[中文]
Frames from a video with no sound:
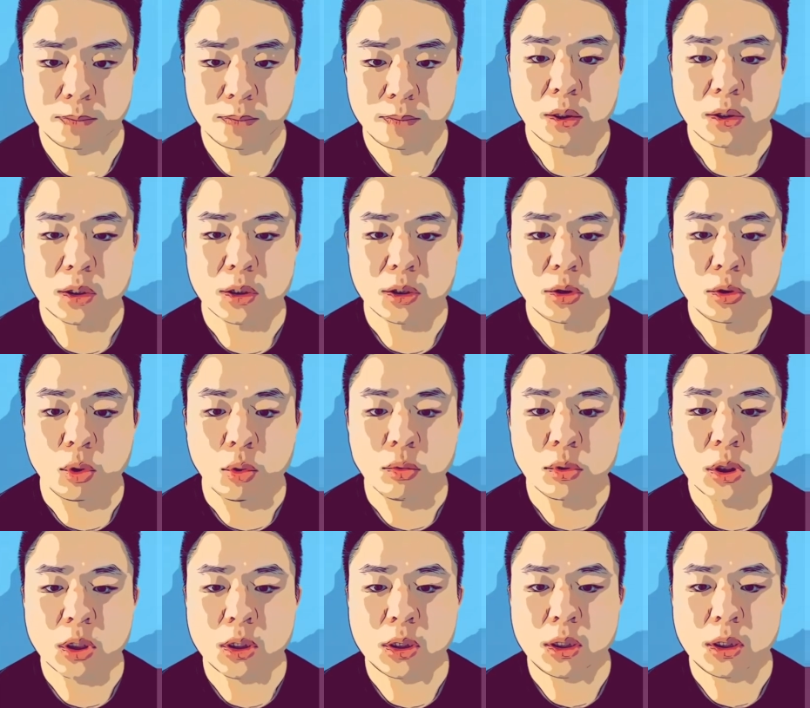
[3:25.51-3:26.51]
这是同
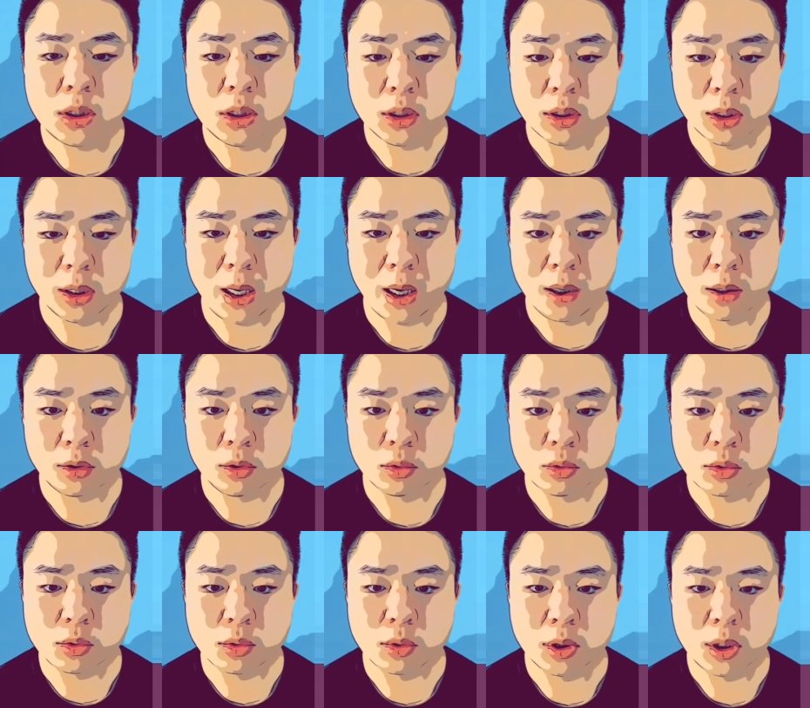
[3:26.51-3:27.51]
时进行的两个动
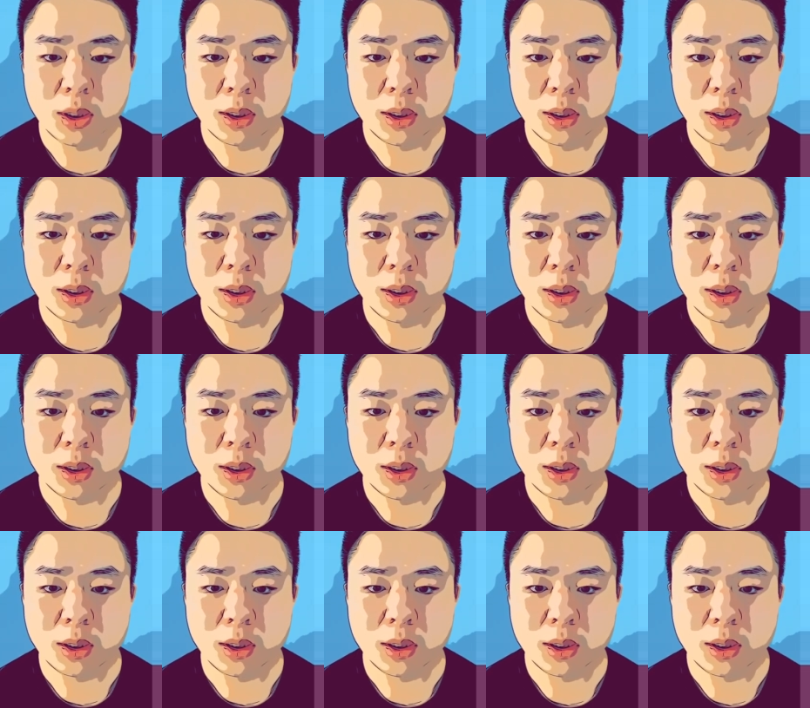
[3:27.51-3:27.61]
作。